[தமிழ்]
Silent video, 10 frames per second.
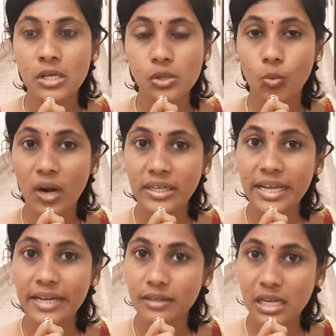ஸோ ஒன்
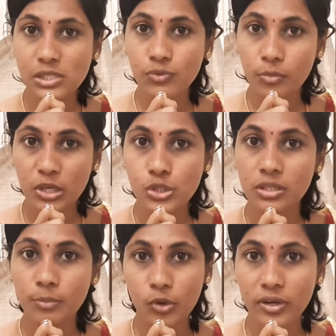டே
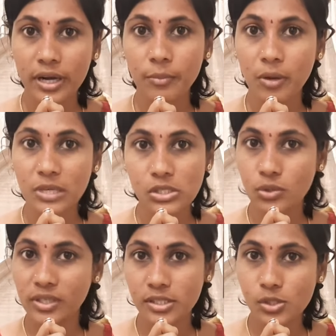டிரான்ஸ்ஃபர்மேஷனல் ப்ரோக்ராம் அப்படின்னு
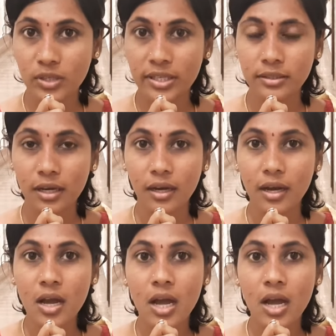சொல்லிட்டு சொல்லியிருந்தாங்க